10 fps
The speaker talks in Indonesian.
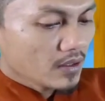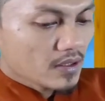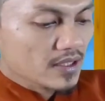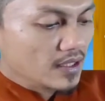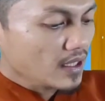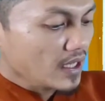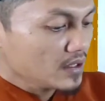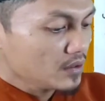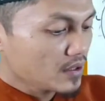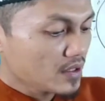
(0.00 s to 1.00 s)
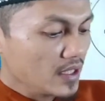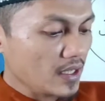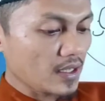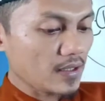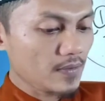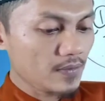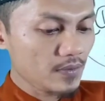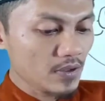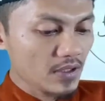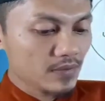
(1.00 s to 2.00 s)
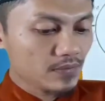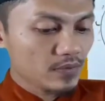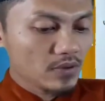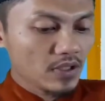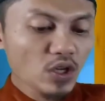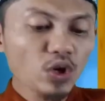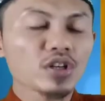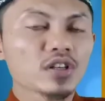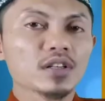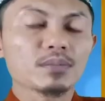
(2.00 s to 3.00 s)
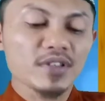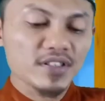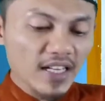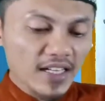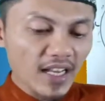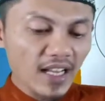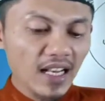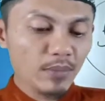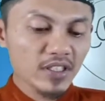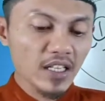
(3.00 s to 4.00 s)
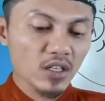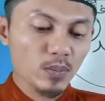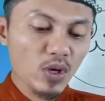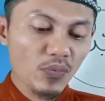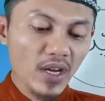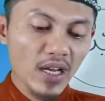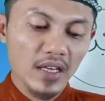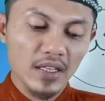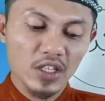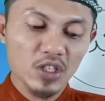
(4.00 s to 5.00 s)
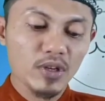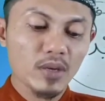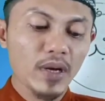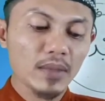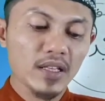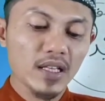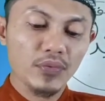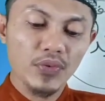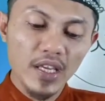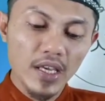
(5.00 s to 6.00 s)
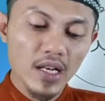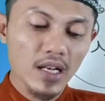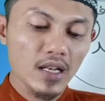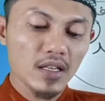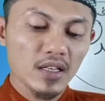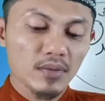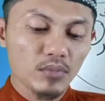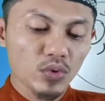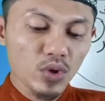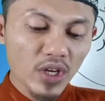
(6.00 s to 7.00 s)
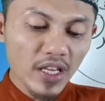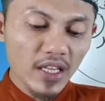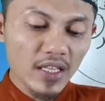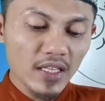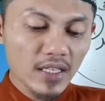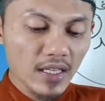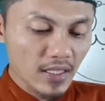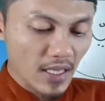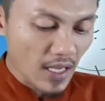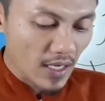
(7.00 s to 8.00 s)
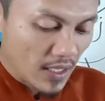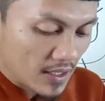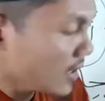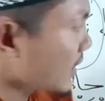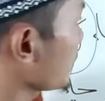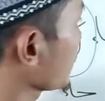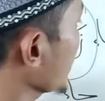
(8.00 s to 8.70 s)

Selanjutnya nun menjadi alamannya iroprofa yaitu menempat pada fiil mudore alladhi lam